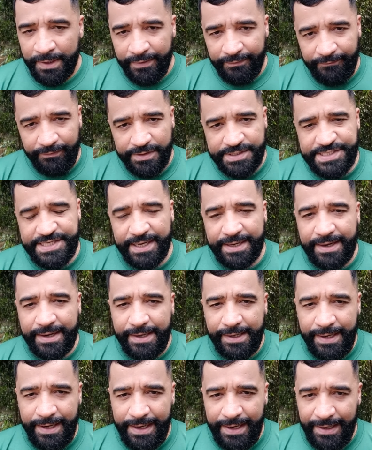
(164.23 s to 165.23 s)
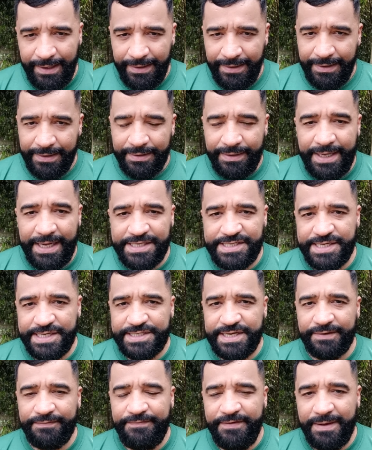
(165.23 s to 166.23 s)
Você crê
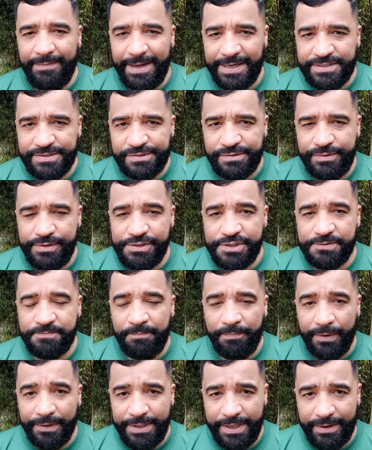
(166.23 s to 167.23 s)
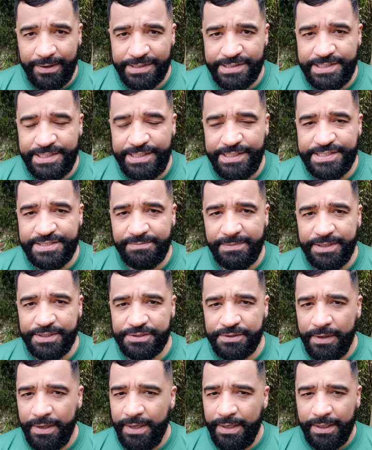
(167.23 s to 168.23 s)
nessas afirmações
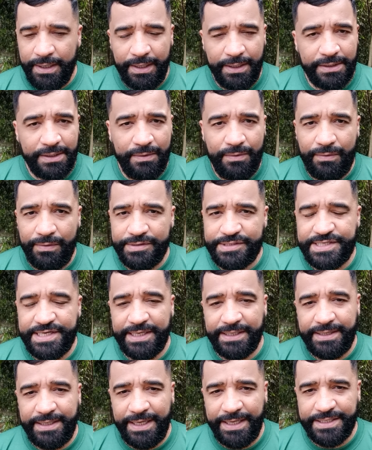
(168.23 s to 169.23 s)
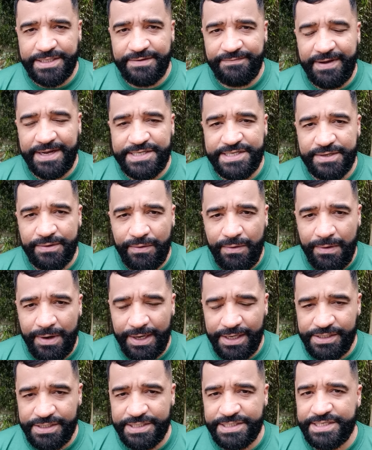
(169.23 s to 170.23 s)
poderosíssimas, então com certeza vai se
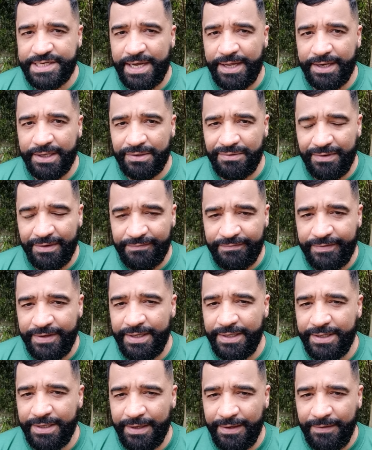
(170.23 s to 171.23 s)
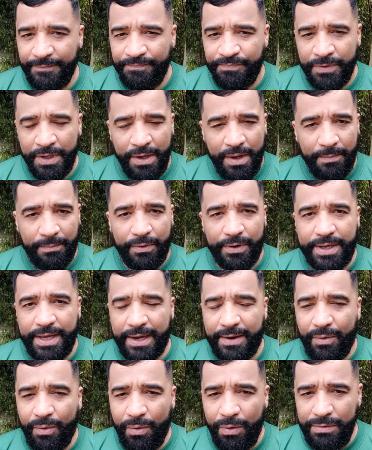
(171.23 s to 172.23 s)
concretizar na tua vida porque
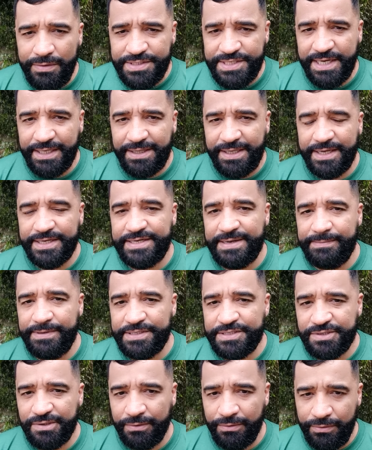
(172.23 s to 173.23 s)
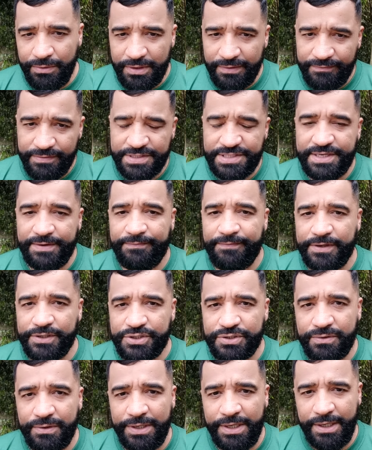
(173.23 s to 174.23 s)
com certeza absoluta você foi
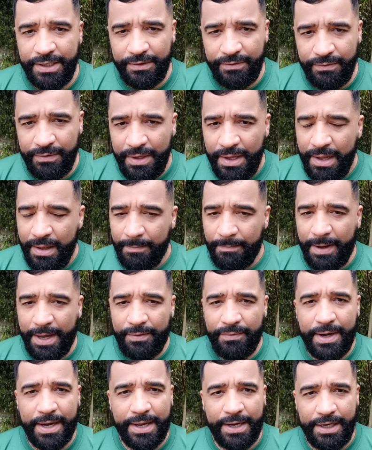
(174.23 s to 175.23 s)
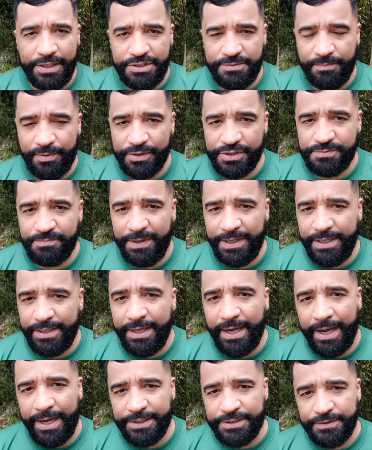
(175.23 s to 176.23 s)
escolhido para uma grande
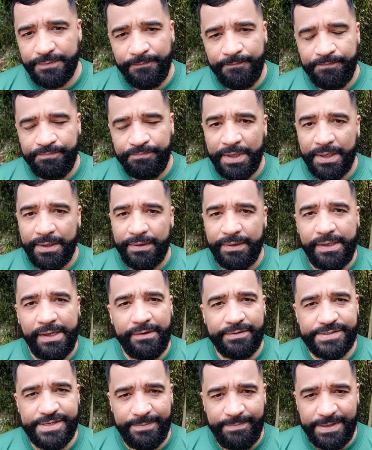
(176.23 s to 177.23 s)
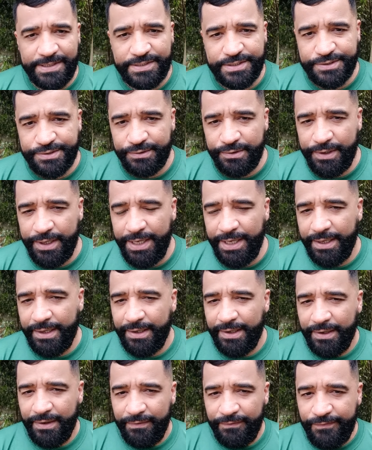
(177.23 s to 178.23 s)
prosperidade. Deus abençoe,
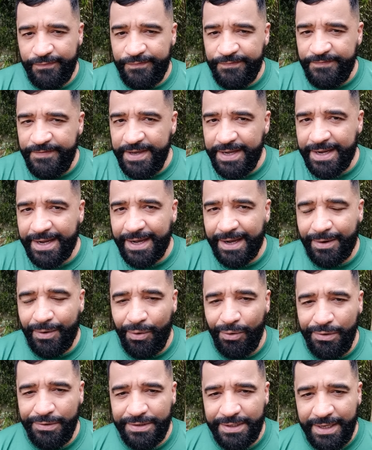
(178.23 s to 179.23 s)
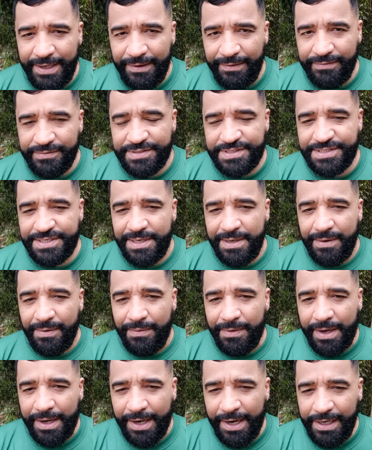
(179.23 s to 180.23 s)
fica com Deus,
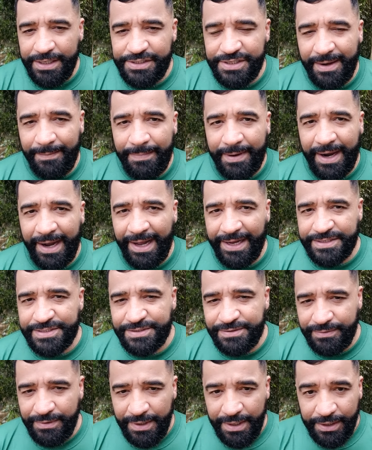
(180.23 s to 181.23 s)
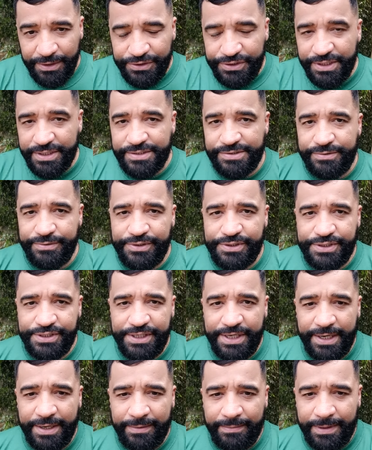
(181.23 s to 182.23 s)
grande abraço, Jesus
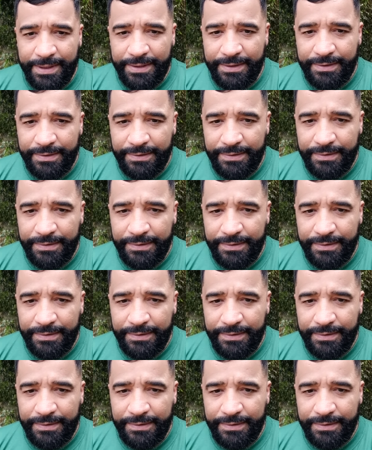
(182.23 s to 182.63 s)
te ama.